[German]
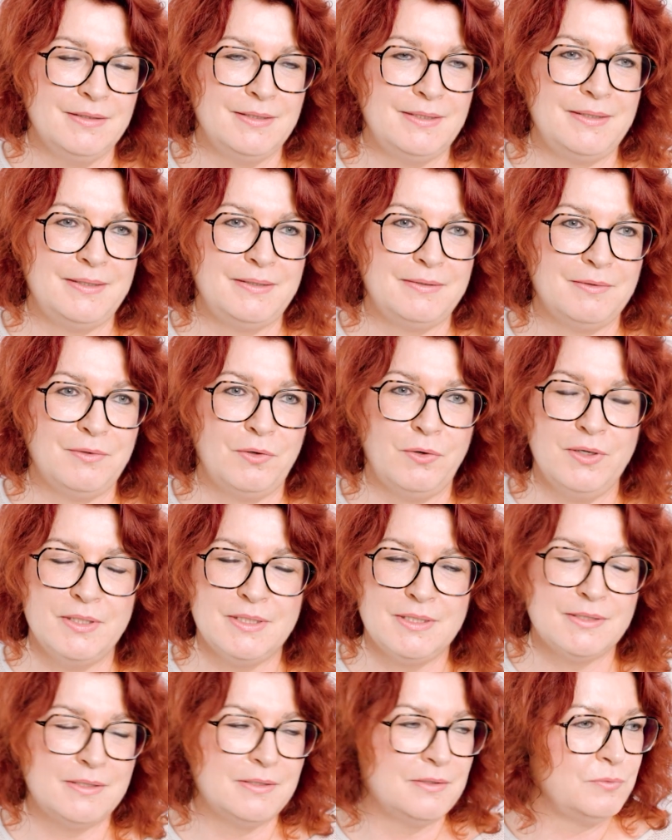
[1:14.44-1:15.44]
Die
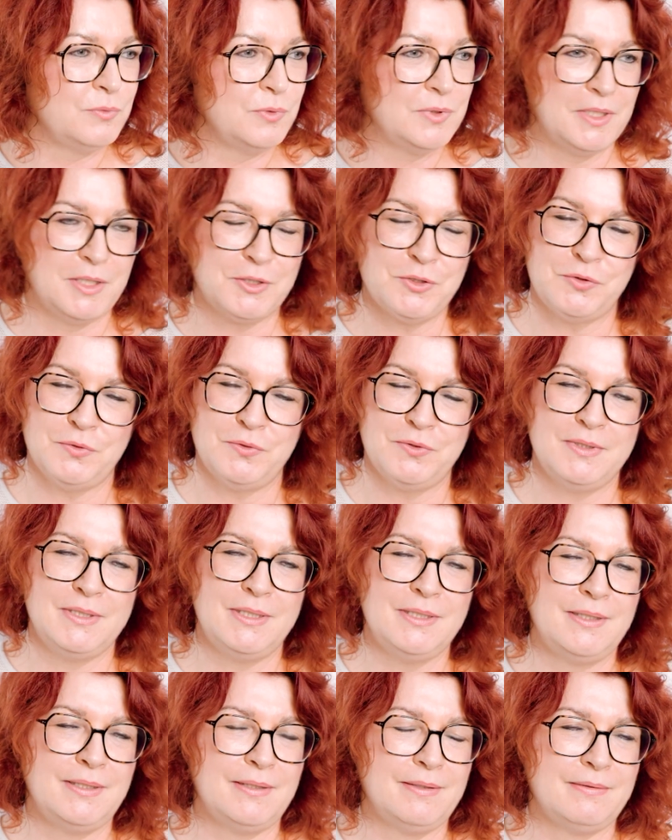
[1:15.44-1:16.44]
heute sind wunderschön,
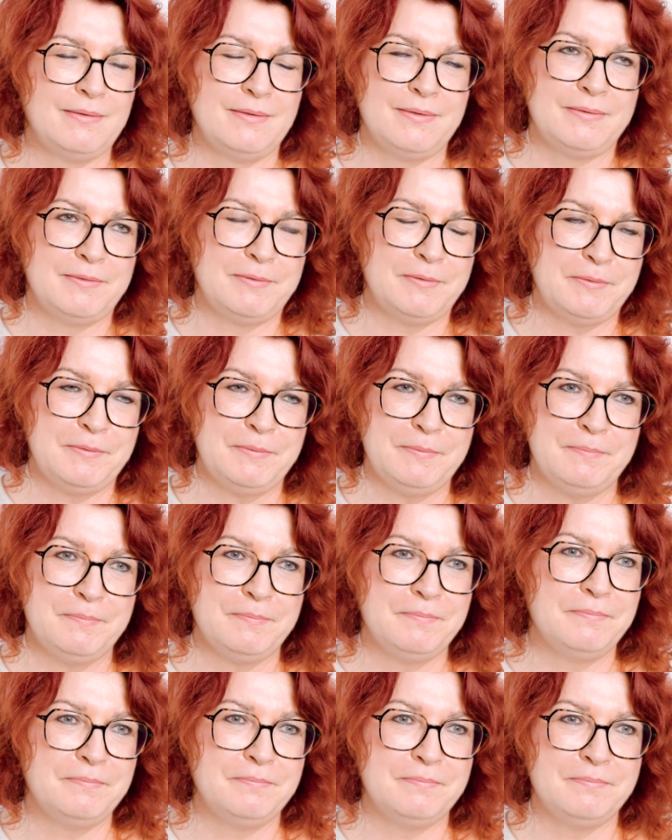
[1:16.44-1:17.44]
die,
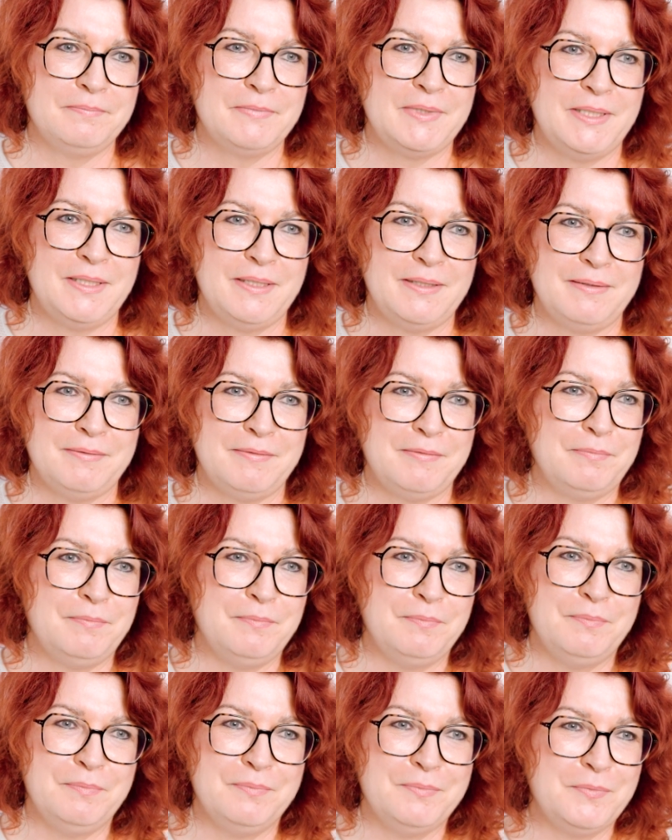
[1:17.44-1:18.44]
äh,
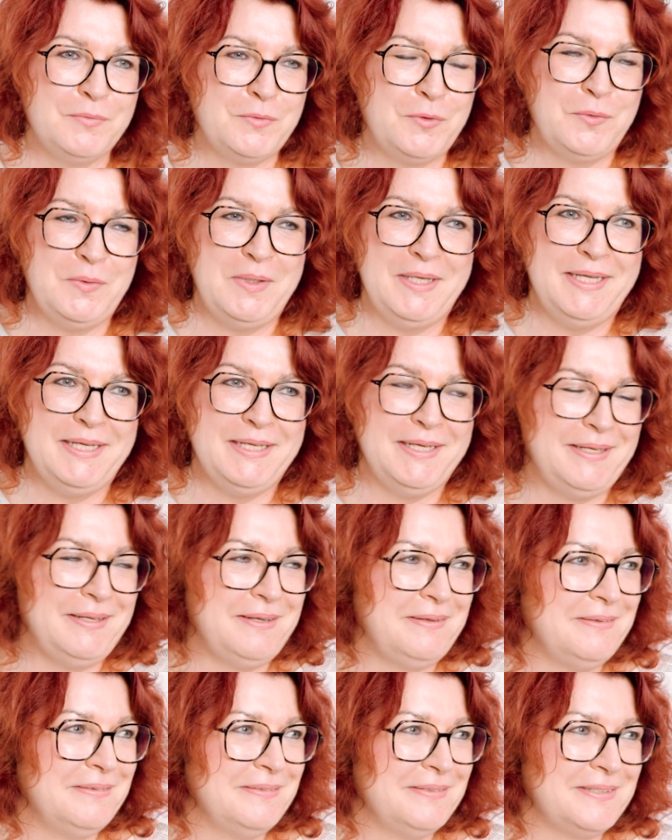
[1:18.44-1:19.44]
die
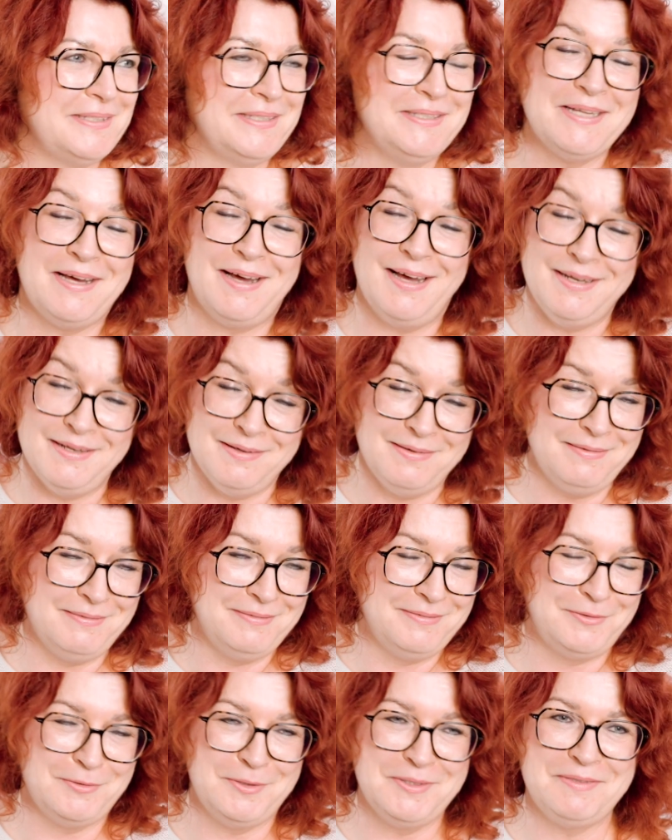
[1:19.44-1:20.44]
Kolleginnen sind
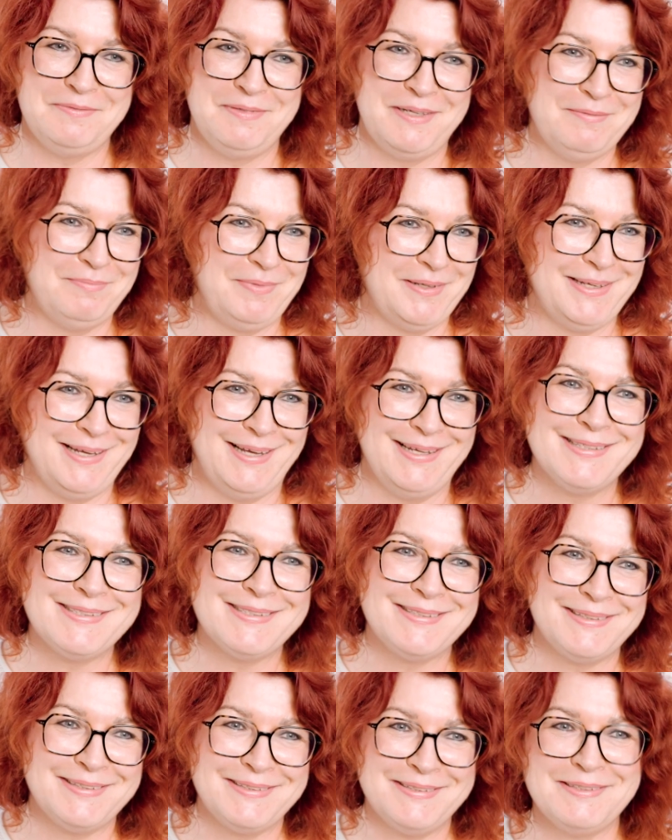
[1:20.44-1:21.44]
alle durchweg
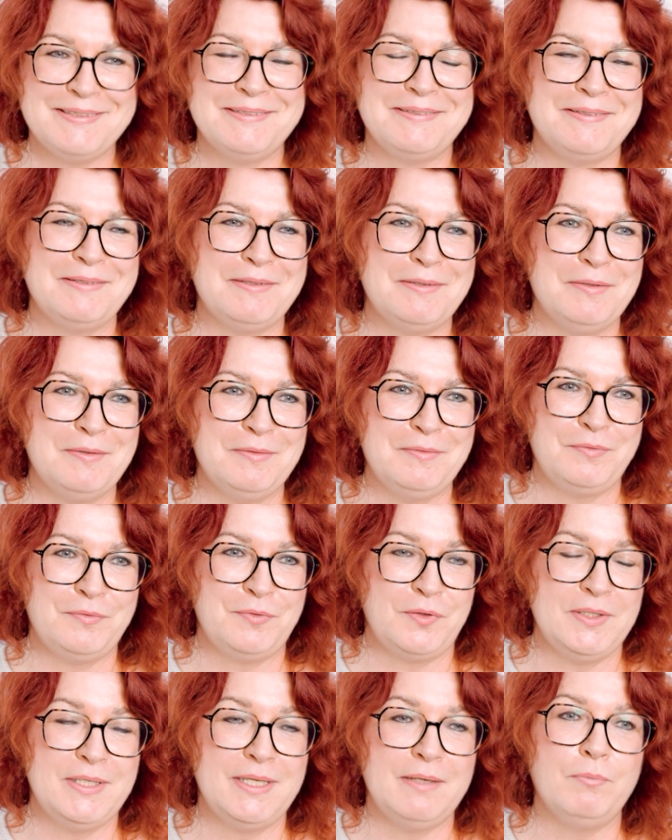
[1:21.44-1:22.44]
begeistert äh,
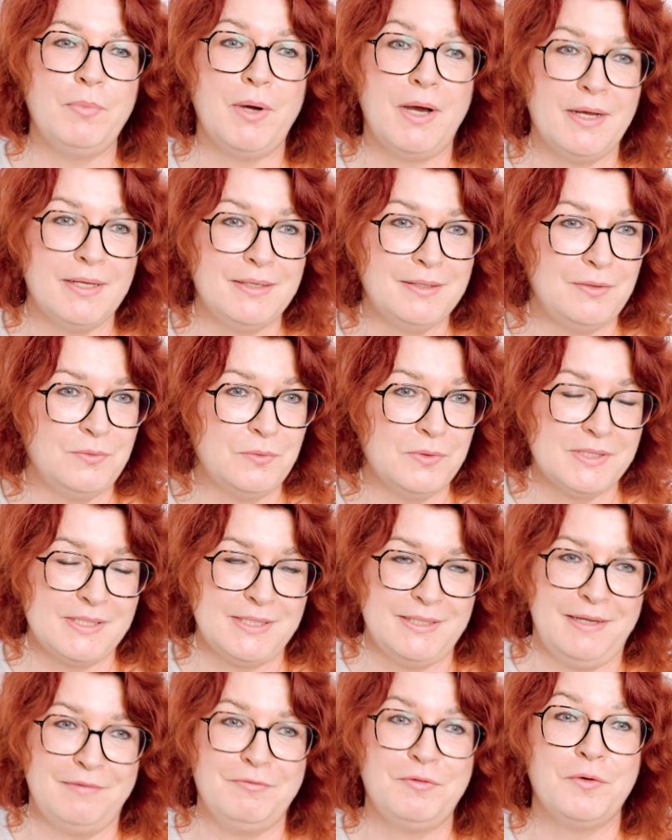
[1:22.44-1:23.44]
von den
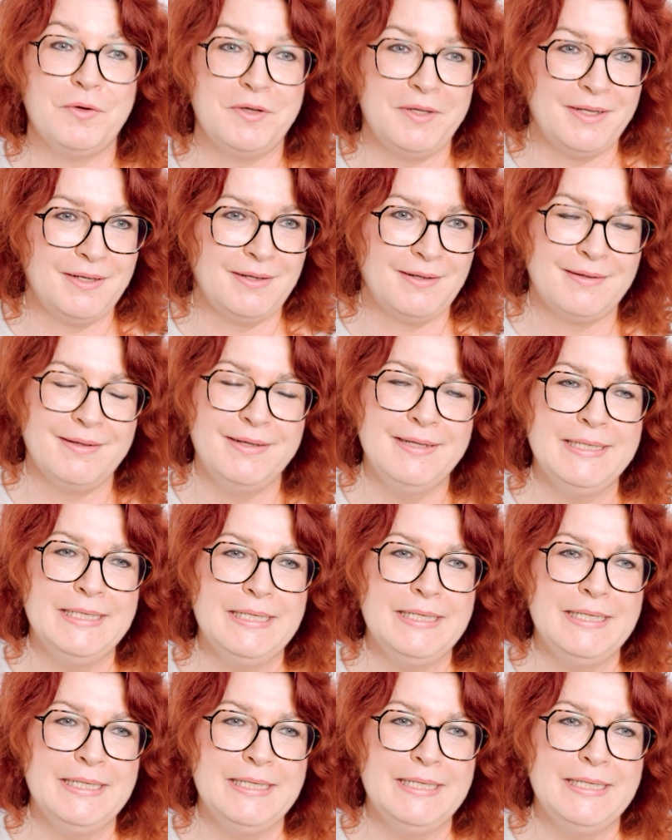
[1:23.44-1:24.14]
Behandlungserfolgen.